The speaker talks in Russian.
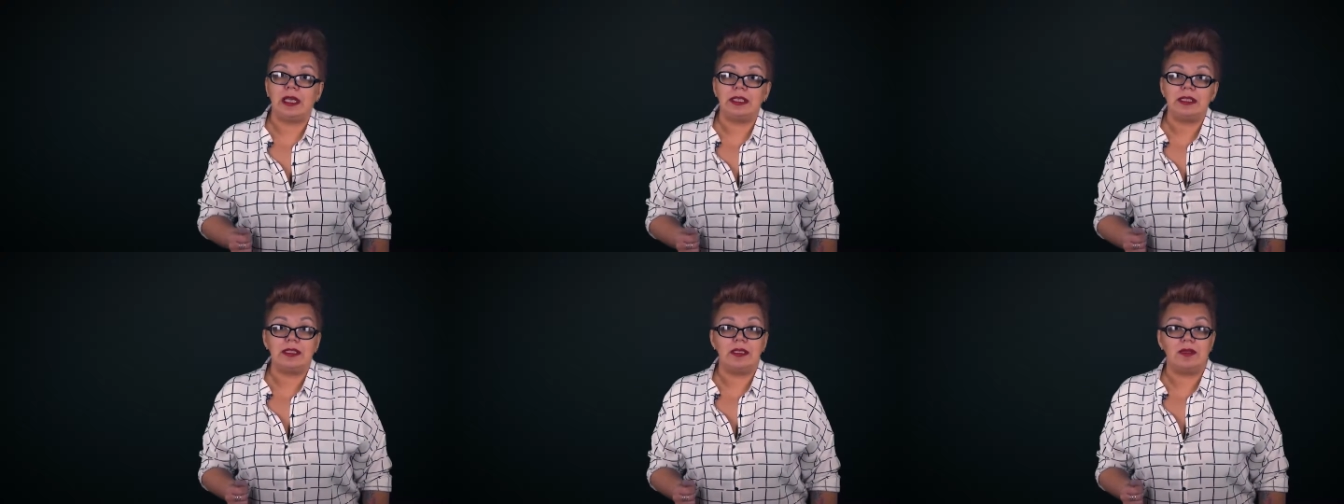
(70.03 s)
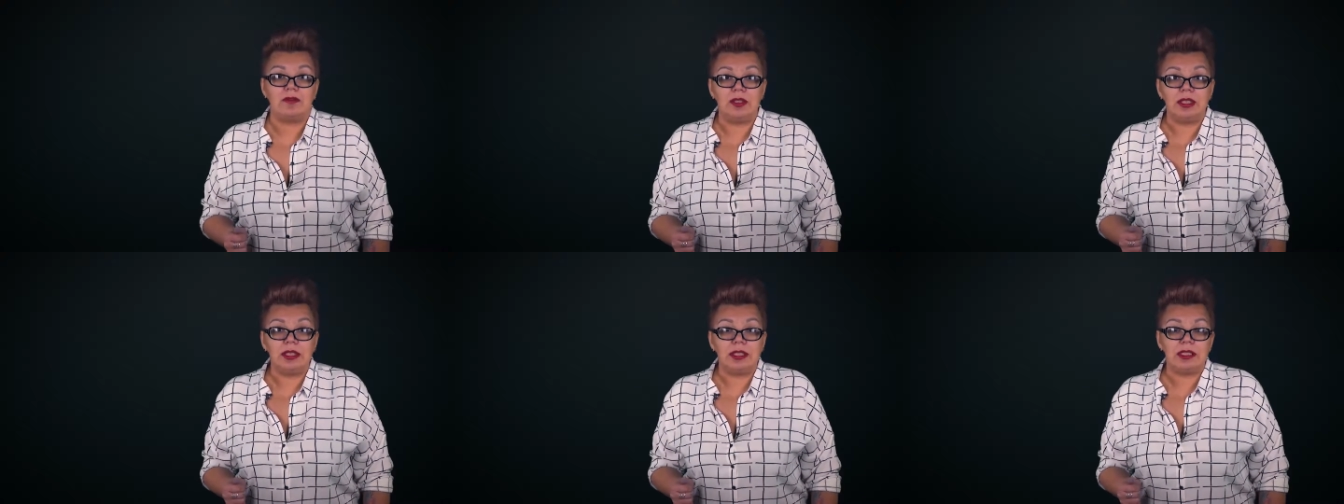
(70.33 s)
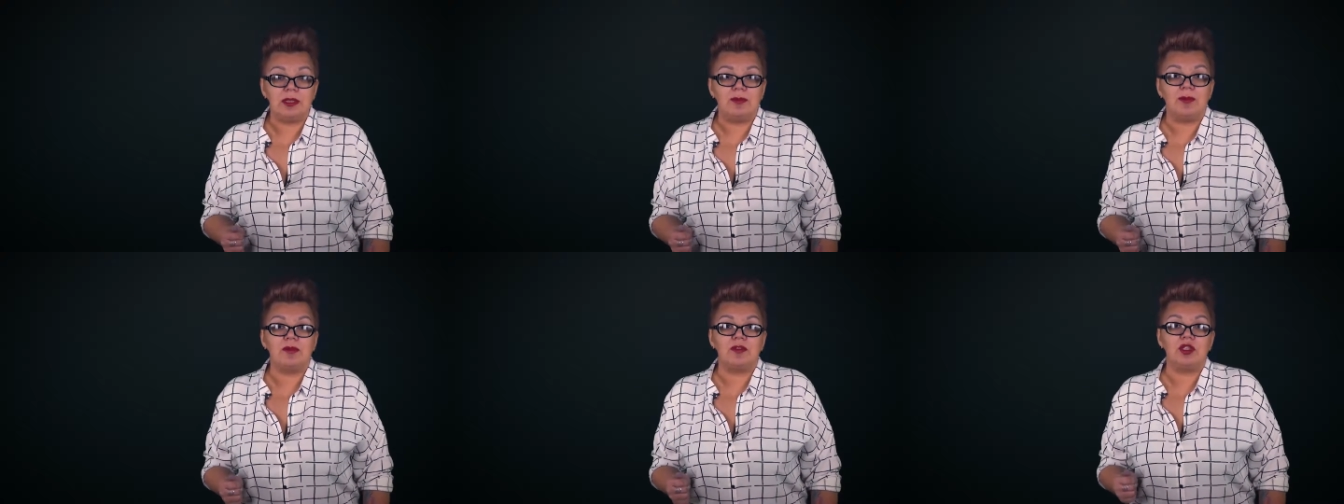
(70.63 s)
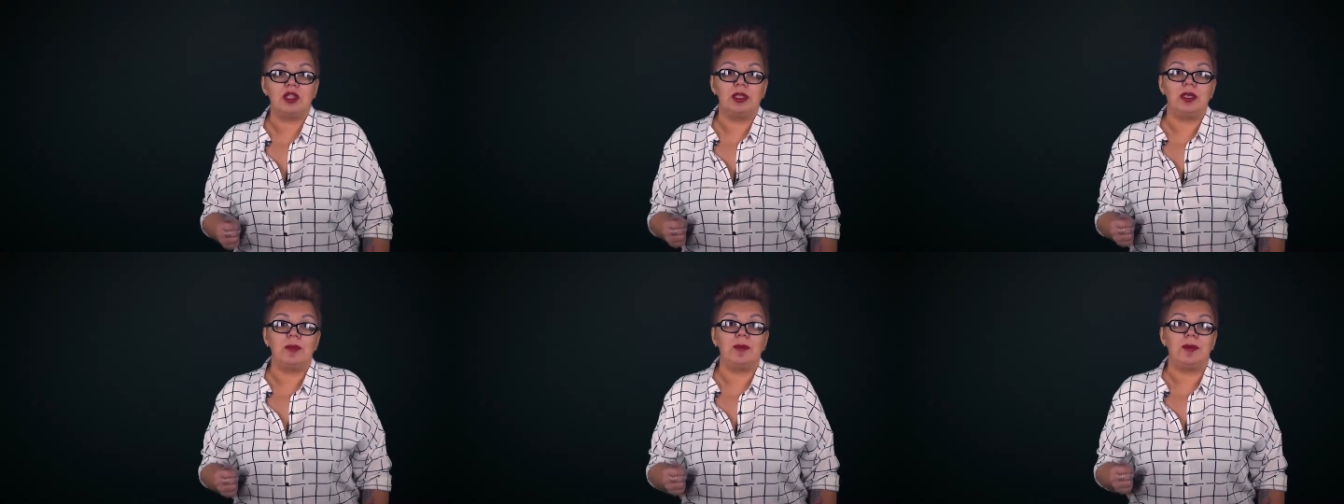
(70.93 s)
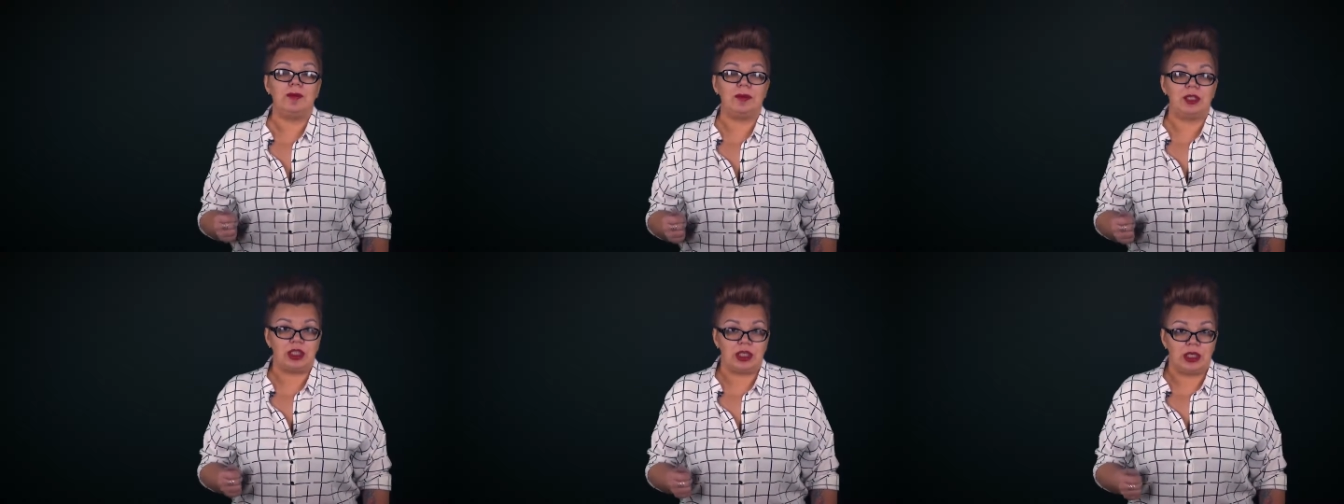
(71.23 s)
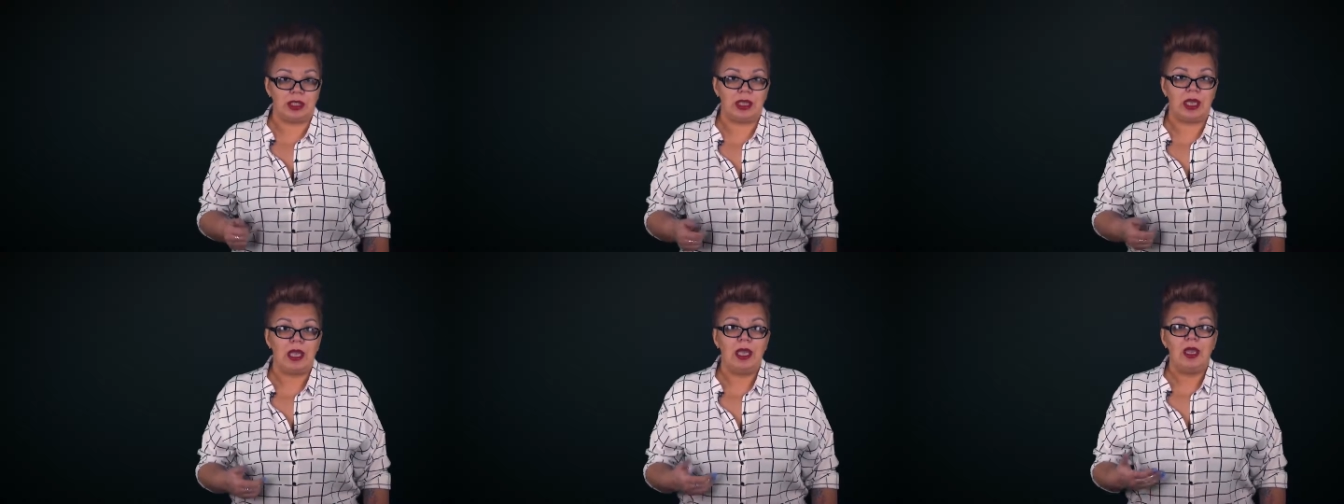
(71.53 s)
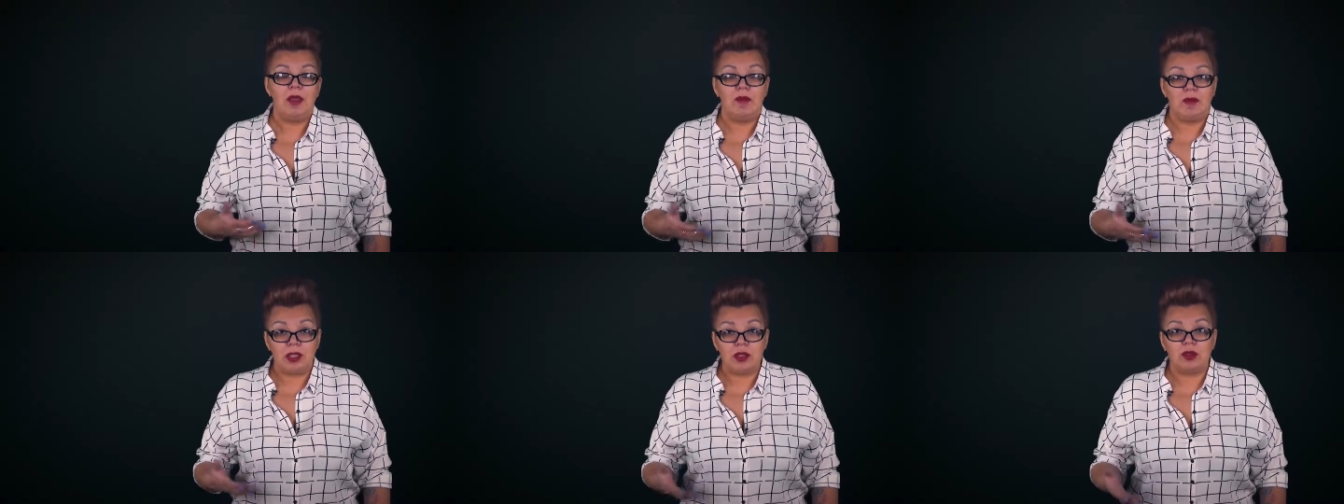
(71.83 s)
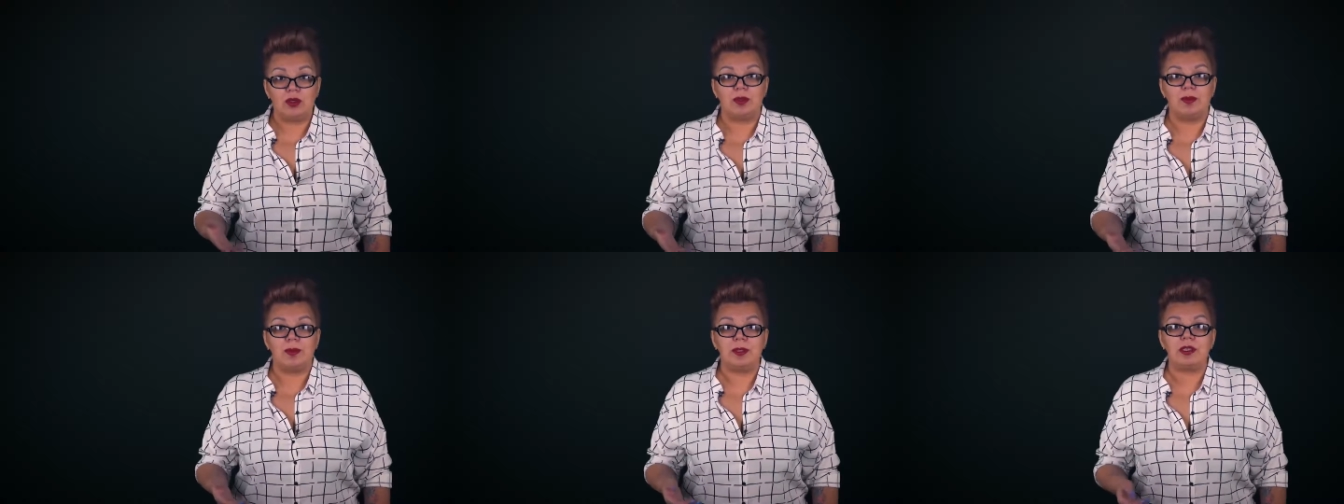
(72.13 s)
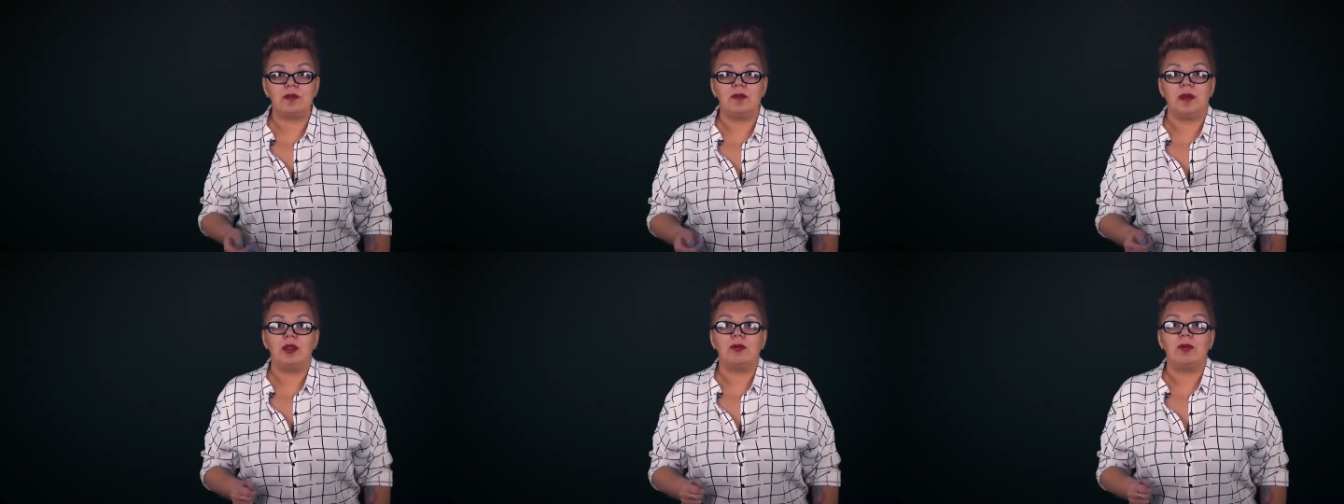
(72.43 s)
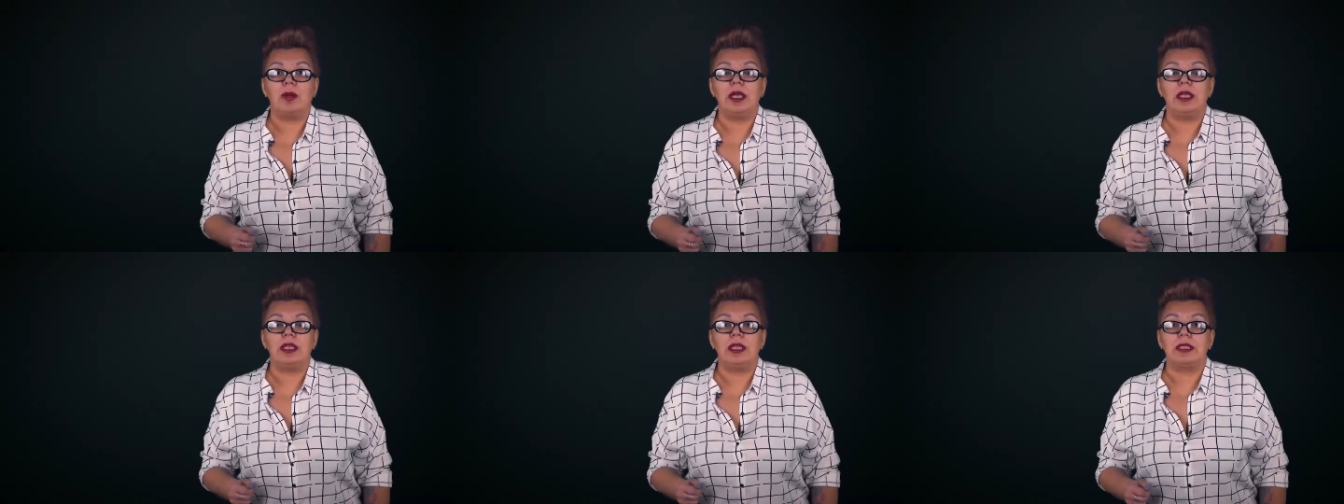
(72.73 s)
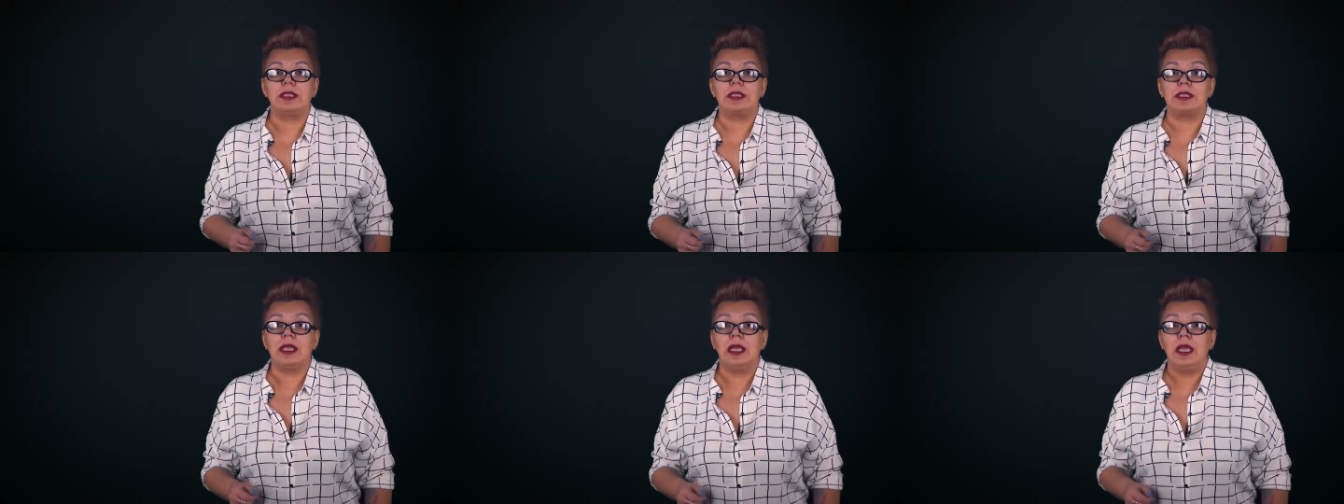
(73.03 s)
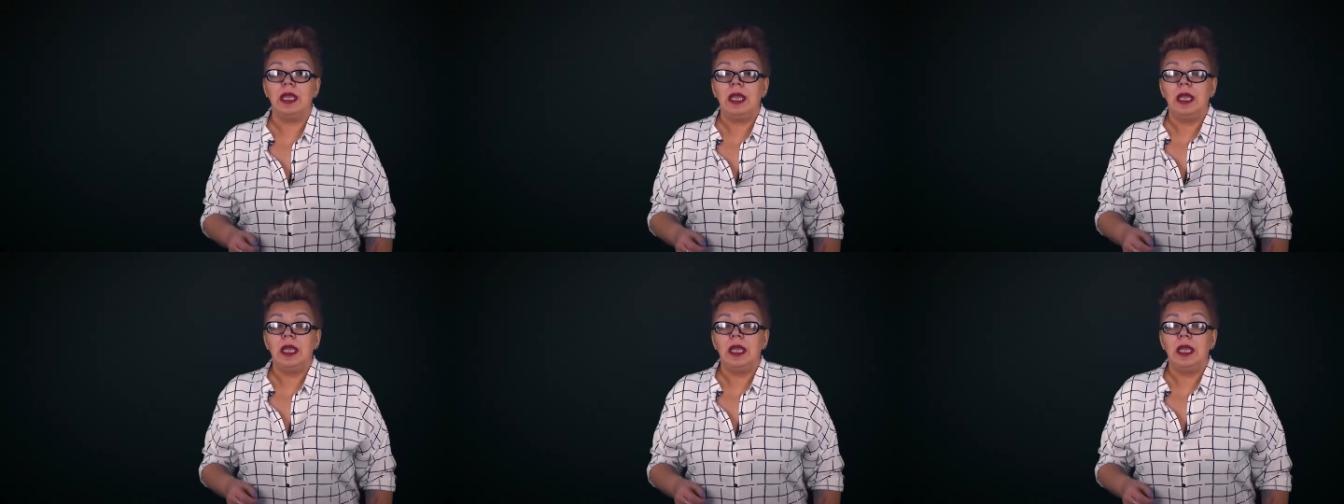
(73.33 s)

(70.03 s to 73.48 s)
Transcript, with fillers: основных типов жилых помещений, в которых проживают магаданцы.